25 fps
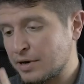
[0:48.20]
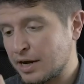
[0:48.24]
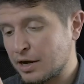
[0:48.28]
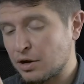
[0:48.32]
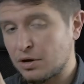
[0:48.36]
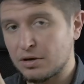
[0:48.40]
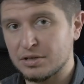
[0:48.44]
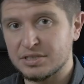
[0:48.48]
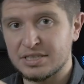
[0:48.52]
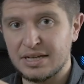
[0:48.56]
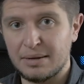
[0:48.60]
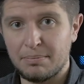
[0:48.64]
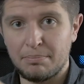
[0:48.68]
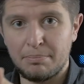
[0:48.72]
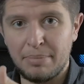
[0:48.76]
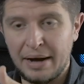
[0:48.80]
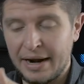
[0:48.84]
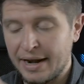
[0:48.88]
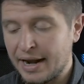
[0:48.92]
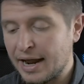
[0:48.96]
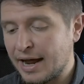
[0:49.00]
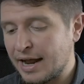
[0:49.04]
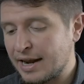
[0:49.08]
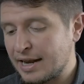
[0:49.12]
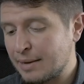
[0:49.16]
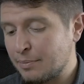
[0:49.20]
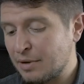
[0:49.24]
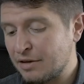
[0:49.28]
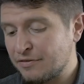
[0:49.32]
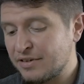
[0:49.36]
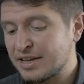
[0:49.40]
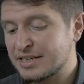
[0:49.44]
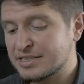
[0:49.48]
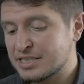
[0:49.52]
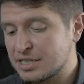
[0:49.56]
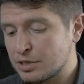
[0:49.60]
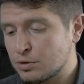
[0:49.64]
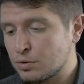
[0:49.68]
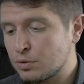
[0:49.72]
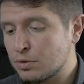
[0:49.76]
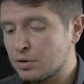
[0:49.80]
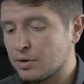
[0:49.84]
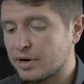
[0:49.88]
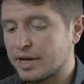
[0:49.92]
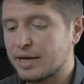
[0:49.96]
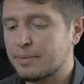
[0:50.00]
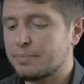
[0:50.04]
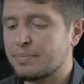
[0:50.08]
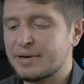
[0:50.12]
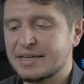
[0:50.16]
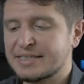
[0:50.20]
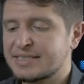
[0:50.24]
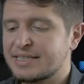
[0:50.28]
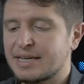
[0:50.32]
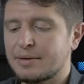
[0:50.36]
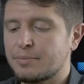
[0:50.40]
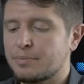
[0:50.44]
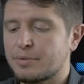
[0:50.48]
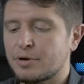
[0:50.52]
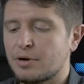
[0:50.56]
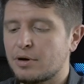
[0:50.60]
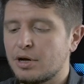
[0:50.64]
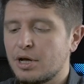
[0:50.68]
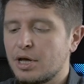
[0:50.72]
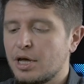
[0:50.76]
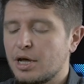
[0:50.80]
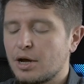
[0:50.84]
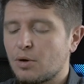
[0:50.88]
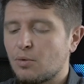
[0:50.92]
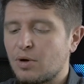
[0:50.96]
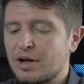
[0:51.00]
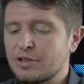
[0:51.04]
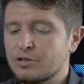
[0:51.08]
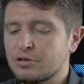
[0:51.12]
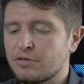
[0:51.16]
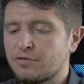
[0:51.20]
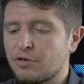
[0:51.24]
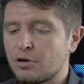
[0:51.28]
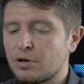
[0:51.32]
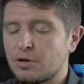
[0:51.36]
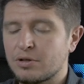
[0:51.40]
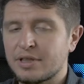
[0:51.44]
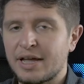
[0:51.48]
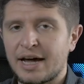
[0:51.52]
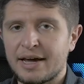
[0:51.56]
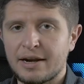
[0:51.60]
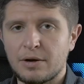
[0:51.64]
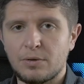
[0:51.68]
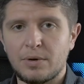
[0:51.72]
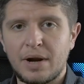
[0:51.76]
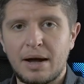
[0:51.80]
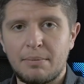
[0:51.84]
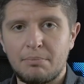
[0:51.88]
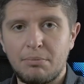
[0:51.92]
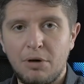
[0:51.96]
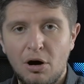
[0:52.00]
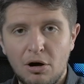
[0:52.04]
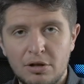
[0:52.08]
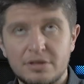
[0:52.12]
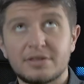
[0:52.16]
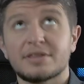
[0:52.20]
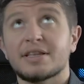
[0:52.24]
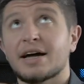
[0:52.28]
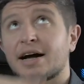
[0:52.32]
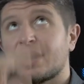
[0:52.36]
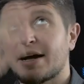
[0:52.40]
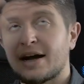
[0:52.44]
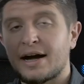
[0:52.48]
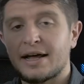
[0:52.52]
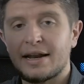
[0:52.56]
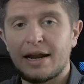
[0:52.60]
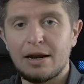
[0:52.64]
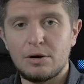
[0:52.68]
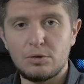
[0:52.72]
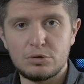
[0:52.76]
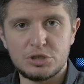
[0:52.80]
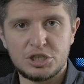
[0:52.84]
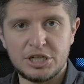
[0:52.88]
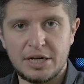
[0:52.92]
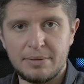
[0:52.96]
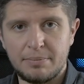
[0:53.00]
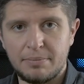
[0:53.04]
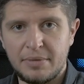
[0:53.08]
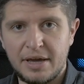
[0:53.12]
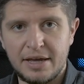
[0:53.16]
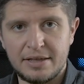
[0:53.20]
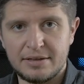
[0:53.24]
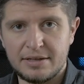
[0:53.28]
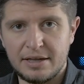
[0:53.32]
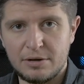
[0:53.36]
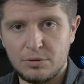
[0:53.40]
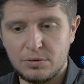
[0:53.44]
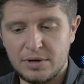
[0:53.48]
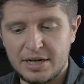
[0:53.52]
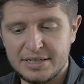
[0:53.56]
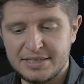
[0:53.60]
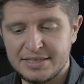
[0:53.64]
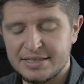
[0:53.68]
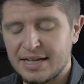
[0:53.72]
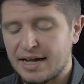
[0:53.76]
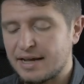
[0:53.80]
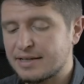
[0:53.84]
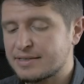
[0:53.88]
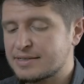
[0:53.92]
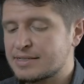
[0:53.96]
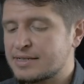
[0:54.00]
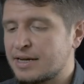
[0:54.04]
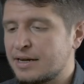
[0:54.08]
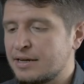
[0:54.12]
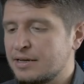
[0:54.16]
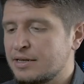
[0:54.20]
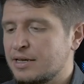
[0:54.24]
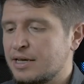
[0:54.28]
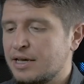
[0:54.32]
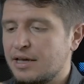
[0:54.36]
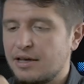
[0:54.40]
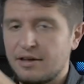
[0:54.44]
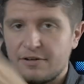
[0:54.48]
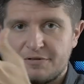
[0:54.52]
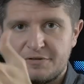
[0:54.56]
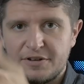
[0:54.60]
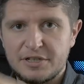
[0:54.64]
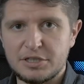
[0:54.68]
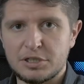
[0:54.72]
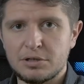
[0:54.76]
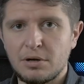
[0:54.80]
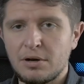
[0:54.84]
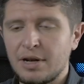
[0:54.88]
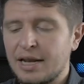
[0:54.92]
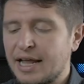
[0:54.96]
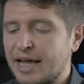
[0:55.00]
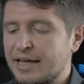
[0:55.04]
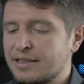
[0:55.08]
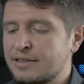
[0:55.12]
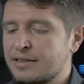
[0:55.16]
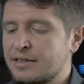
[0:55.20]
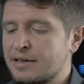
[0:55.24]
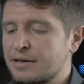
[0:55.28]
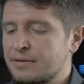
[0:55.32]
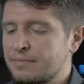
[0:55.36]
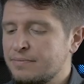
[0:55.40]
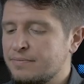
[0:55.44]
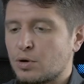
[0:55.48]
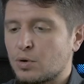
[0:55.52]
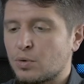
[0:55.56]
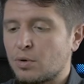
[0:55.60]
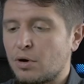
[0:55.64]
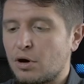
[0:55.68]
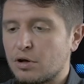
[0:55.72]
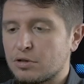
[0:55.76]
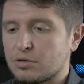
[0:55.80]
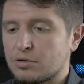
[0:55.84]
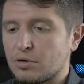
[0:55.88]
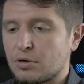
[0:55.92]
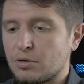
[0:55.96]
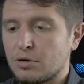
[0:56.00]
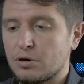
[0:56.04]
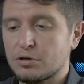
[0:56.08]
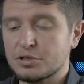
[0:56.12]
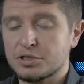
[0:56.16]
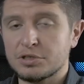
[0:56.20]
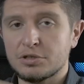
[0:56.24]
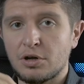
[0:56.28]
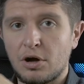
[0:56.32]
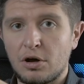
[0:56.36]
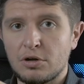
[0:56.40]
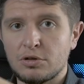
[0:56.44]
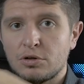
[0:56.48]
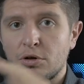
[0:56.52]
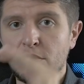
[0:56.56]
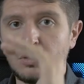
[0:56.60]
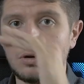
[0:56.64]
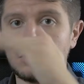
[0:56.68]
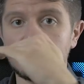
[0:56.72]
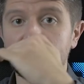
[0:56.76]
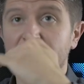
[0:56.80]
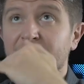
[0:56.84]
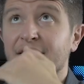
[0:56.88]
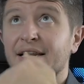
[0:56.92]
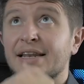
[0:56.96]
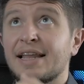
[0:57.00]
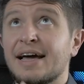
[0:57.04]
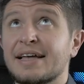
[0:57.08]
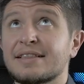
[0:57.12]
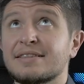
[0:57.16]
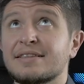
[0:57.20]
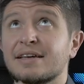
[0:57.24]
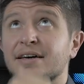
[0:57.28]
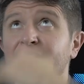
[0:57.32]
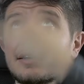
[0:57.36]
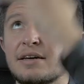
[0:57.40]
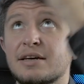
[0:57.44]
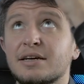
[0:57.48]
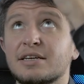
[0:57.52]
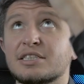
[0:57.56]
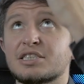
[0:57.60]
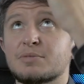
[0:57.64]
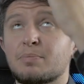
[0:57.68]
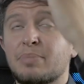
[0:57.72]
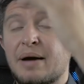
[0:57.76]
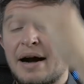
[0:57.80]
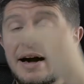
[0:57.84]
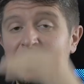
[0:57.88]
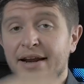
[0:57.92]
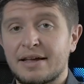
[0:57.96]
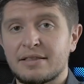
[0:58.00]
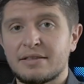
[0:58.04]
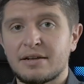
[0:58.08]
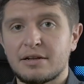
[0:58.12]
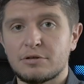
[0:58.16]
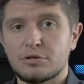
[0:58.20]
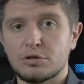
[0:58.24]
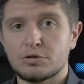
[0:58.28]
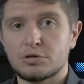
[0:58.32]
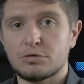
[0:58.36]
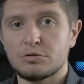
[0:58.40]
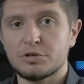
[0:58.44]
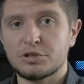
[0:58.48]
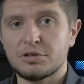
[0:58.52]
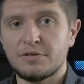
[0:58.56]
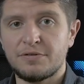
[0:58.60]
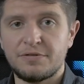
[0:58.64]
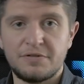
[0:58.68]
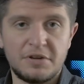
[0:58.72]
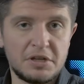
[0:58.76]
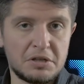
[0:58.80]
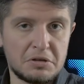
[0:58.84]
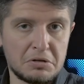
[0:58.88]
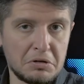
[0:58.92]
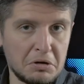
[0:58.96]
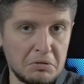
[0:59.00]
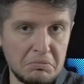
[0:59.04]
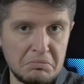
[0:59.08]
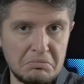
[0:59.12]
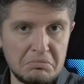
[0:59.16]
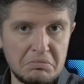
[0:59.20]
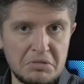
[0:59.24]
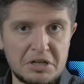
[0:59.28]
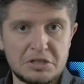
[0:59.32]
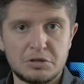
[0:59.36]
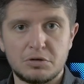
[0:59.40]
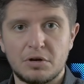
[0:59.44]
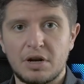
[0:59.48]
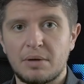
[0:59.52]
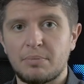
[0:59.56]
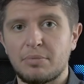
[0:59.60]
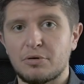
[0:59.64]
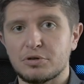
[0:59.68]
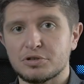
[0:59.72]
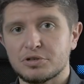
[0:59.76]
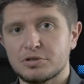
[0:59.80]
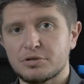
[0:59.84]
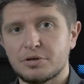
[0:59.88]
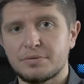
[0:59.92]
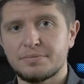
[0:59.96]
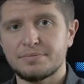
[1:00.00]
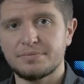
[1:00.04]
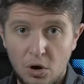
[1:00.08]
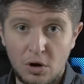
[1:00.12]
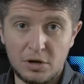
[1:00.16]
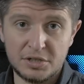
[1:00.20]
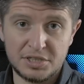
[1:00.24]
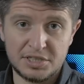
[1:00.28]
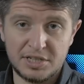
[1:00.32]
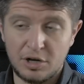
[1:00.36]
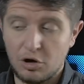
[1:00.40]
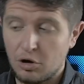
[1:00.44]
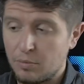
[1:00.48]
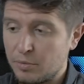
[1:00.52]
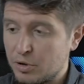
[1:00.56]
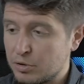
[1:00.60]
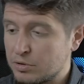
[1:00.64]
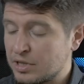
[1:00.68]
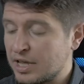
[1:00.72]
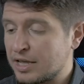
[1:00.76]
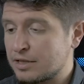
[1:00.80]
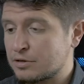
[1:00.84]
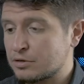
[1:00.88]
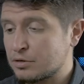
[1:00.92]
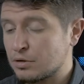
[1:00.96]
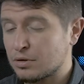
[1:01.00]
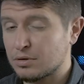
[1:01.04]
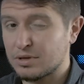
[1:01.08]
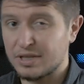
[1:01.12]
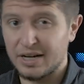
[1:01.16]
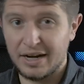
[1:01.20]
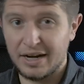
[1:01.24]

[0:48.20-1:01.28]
una cosa banale, ma vi assicuro che per esempio quando voglio dare una botta alla luce ambiente in una stanza fisso il LED, ruoto lo snodo così il LED spara dritto sul soffitto e sono a posto. Costa come ho detto